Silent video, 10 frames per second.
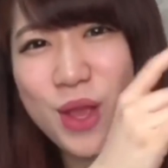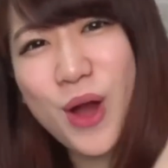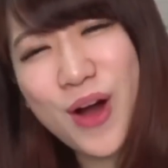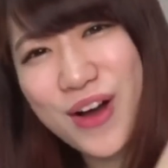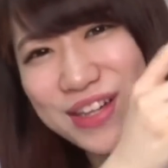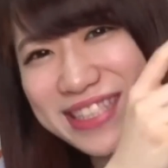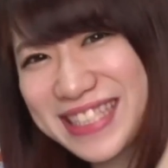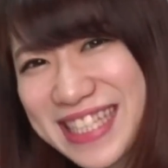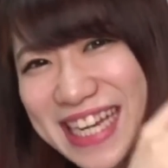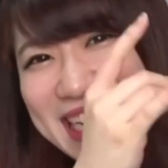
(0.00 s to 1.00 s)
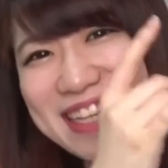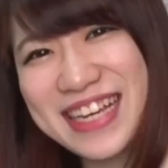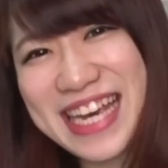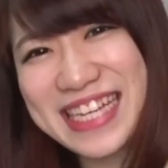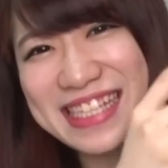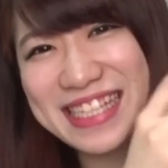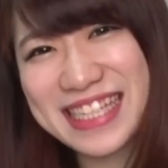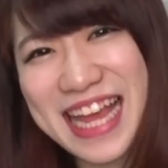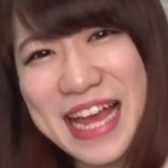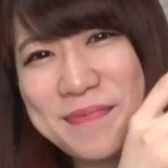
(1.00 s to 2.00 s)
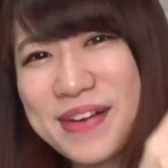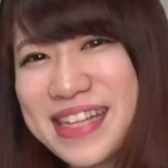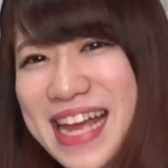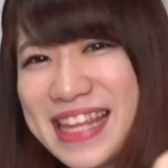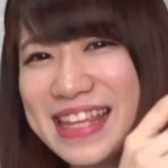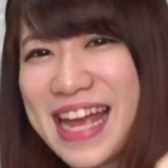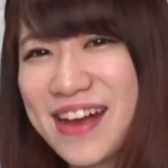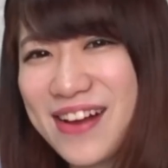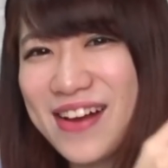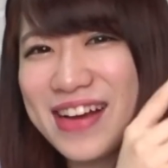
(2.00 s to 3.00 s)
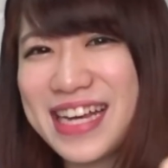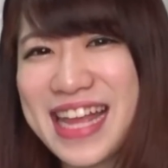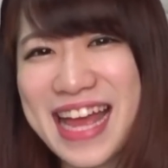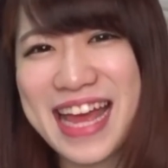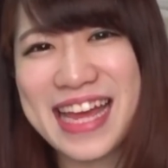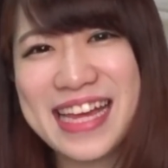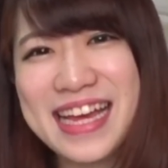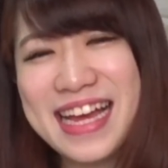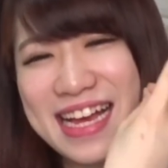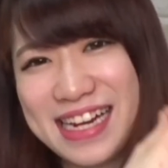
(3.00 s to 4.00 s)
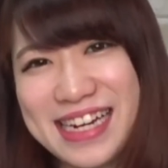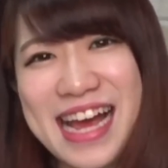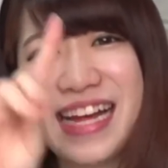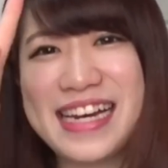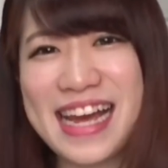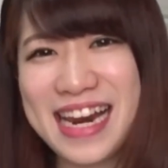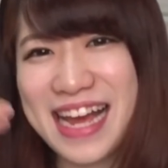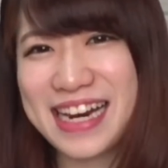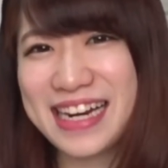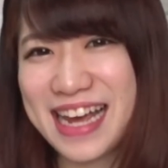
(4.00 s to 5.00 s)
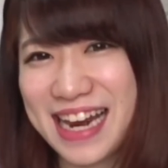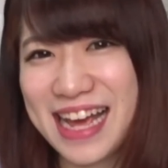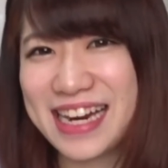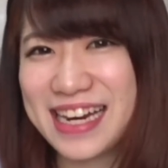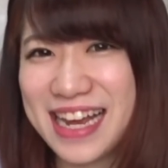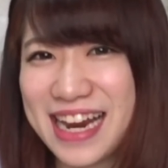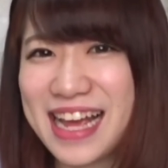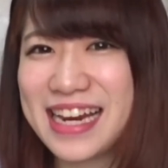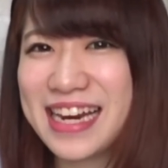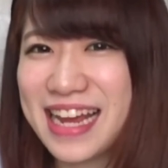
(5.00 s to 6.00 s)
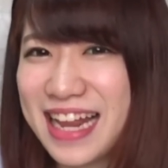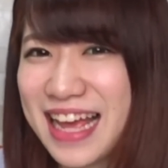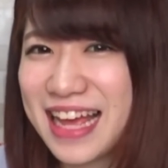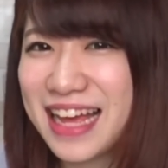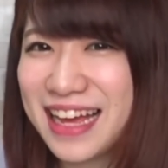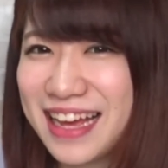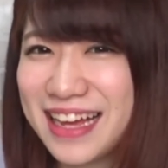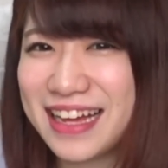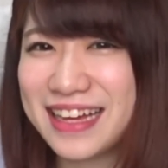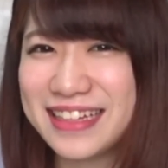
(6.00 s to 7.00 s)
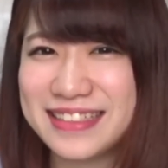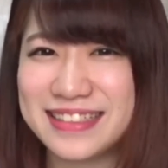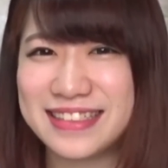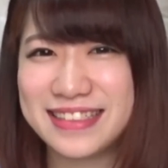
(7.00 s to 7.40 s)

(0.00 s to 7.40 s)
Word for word: こっちのキツネも出ておいでランラランラランラランララン